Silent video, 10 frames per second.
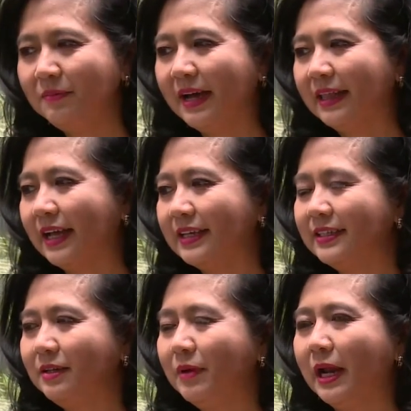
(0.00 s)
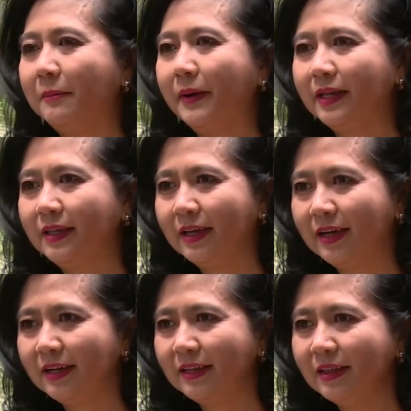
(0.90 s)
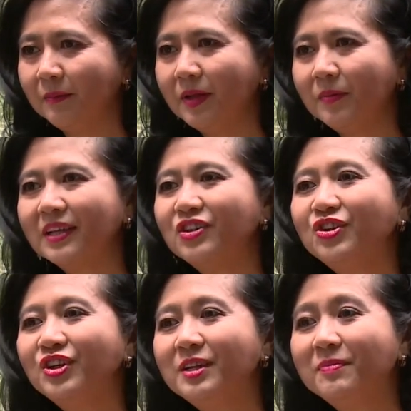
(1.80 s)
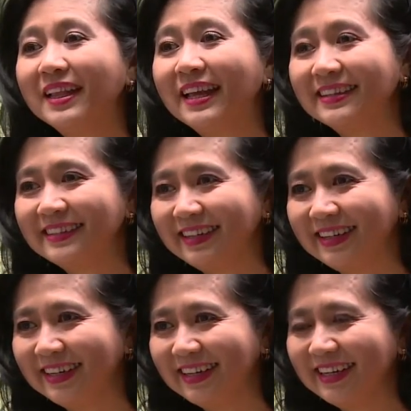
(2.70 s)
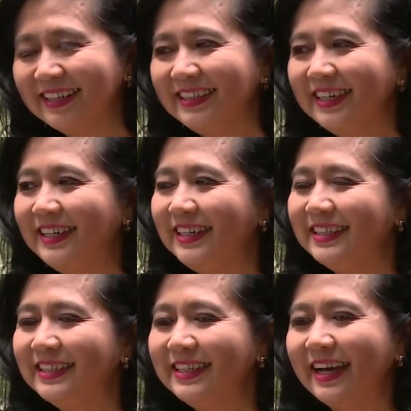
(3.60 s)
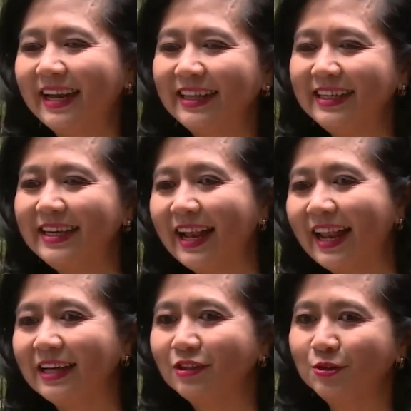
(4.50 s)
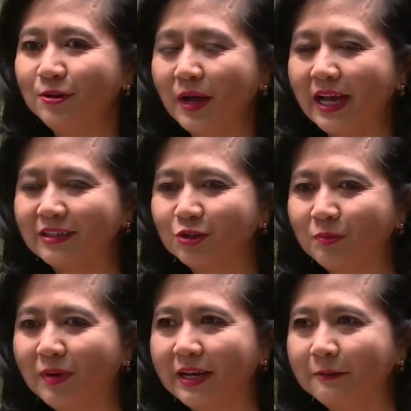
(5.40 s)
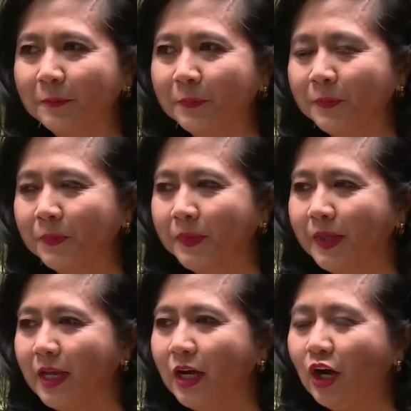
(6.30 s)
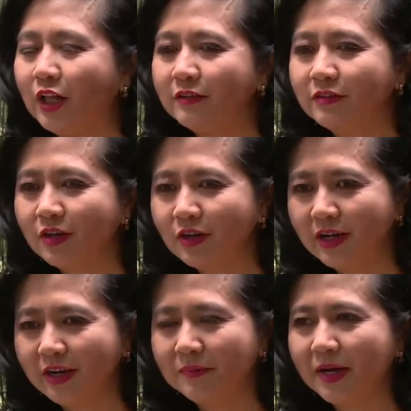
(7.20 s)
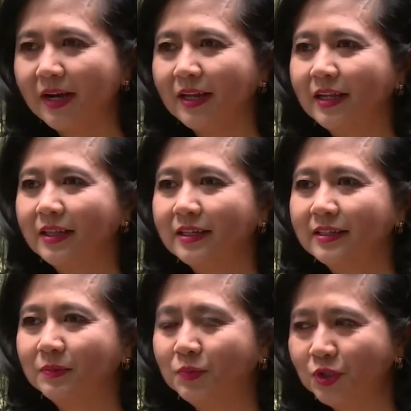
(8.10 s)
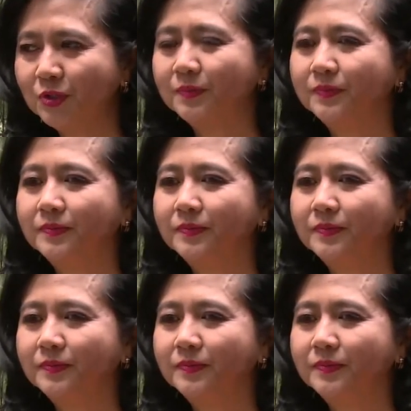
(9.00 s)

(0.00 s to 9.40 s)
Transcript: dibatasi berapanya, tapi lemak jenuhnya dibatasi. Jadi secara tidak langsung asupan kolesterol dari makanan tersebut